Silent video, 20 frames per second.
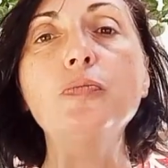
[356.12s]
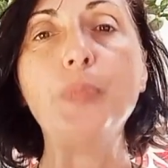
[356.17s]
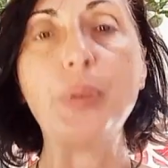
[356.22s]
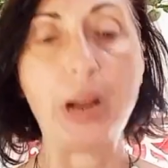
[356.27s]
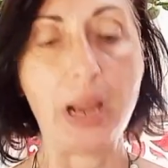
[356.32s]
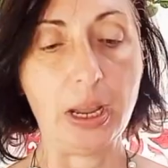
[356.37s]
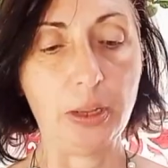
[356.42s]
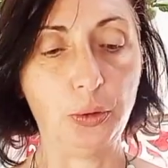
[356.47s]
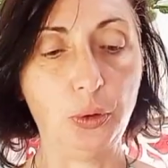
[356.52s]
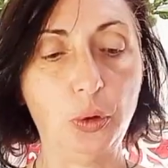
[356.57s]

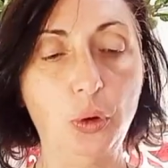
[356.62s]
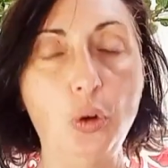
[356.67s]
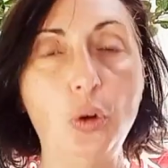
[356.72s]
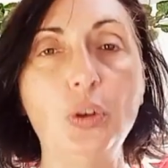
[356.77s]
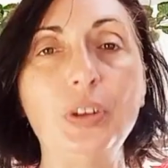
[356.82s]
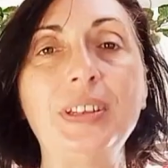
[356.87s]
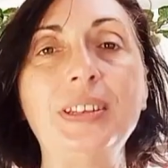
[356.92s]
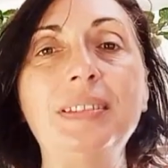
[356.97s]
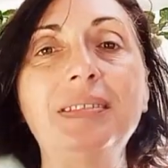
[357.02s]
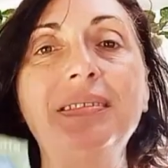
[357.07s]
comprato
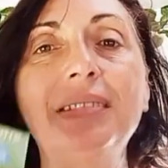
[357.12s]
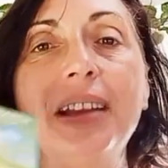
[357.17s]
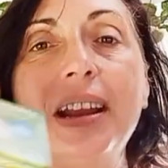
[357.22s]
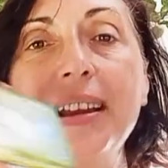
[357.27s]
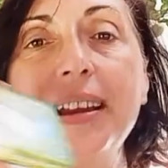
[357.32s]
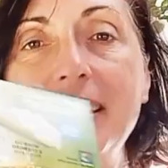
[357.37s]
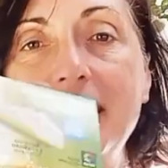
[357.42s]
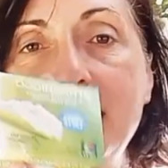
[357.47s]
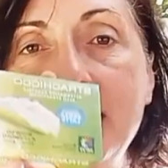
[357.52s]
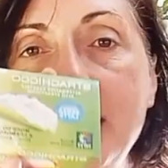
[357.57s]
lo
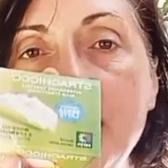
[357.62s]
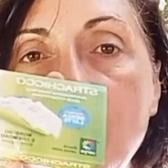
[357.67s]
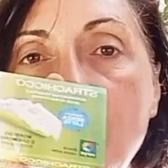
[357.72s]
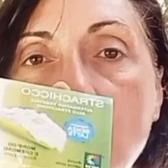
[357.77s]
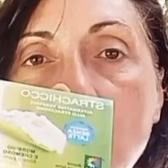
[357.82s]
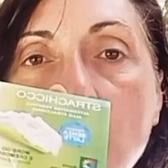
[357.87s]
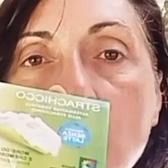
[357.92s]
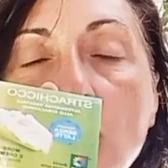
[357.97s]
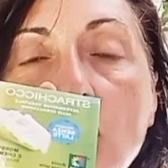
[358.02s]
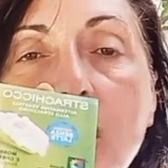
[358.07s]

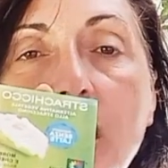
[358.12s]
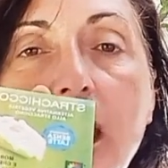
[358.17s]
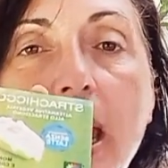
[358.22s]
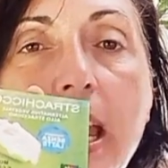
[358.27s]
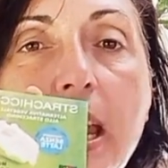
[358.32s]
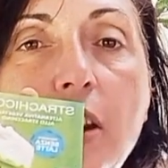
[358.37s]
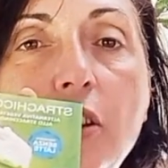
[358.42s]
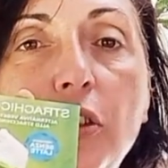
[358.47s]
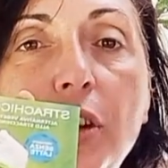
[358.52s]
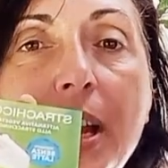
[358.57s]
strachicco
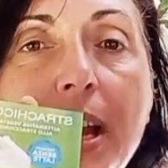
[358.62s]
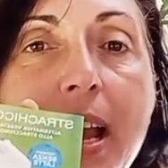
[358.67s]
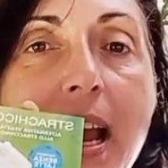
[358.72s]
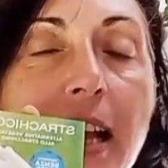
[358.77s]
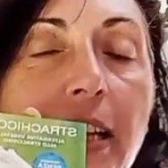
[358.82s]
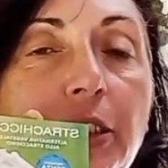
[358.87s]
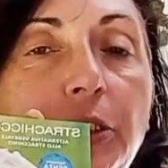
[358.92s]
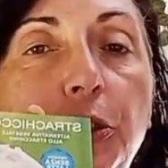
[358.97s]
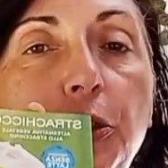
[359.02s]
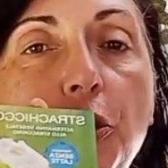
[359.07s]
che non è
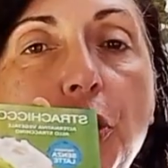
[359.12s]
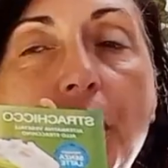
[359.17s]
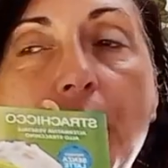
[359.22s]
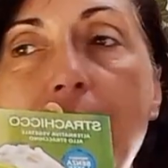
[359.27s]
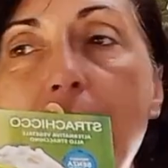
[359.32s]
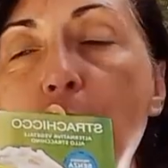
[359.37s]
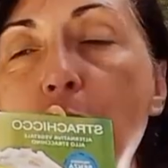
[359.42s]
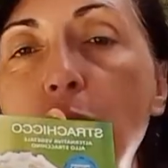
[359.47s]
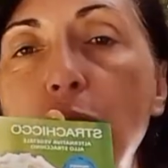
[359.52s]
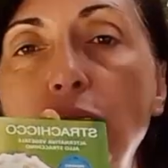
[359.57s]
altro
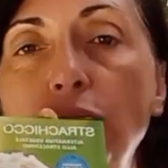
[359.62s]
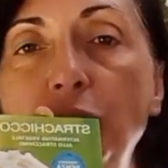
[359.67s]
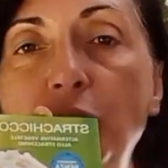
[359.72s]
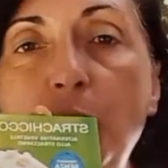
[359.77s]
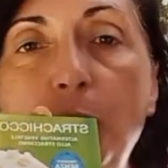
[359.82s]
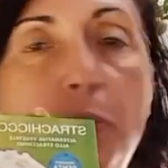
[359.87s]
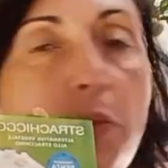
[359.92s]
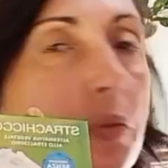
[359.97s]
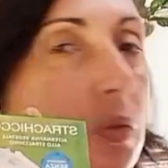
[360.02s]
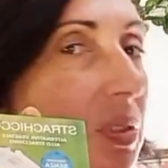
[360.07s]
che un,
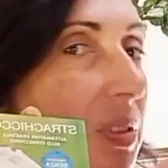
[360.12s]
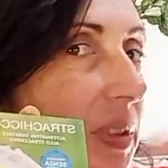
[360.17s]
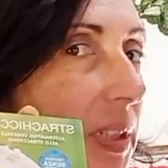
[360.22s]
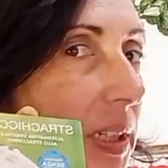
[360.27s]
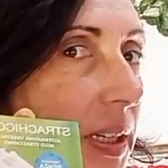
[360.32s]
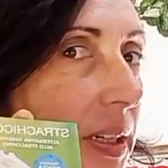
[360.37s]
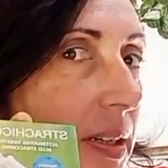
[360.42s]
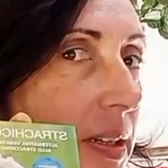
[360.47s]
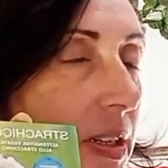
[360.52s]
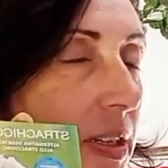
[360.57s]
tipo uno
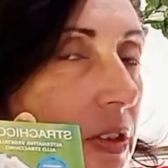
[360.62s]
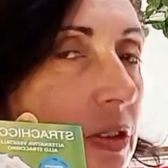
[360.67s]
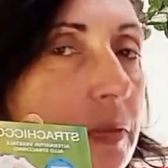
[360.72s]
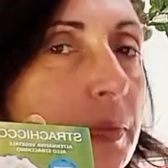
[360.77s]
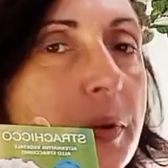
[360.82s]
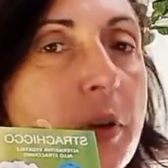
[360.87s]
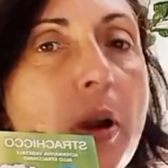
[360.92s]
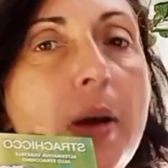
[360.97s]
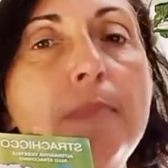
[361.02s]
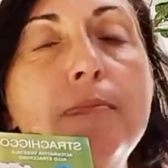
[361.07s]

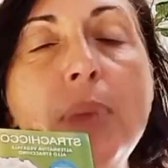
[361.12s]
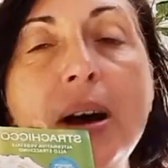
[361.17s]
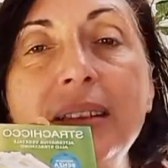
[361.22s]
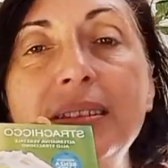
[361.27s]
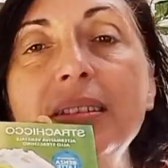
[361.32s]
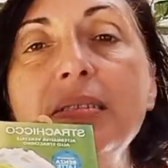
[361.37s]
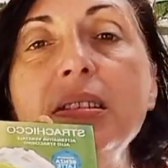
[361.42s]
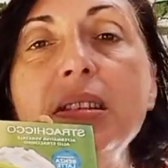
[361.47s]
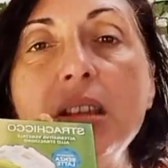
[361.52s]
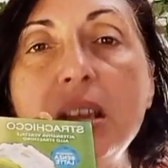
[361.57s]
stracchino però a
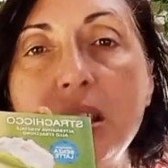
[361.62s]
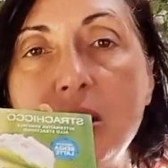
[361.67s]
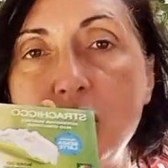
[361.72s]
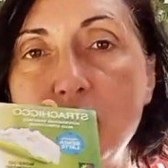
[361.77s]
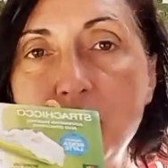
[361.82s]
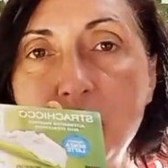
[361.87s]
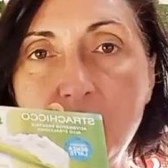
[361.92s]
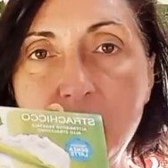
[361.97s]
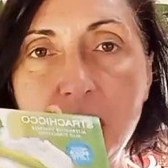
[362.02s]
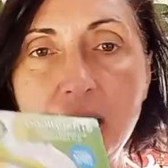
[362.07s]
base di
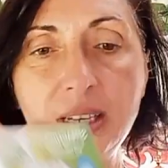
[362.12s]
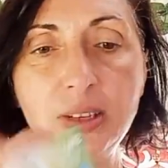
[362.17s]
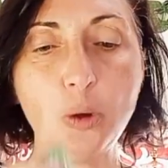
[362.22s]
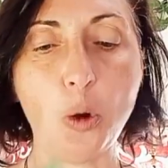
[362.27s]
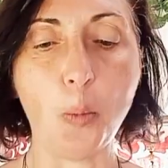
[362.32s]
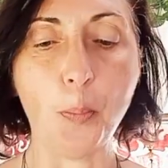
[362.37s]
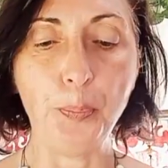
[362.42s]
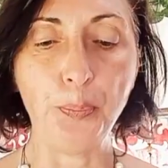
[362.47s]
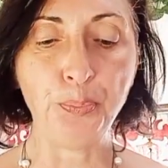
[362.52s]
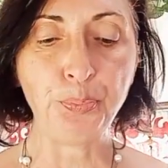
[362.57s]
chicco di
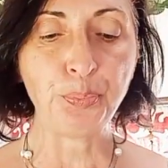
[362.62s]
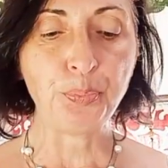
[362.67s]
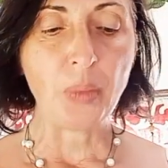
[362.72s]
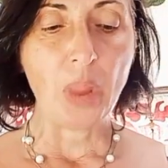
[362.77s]
riso.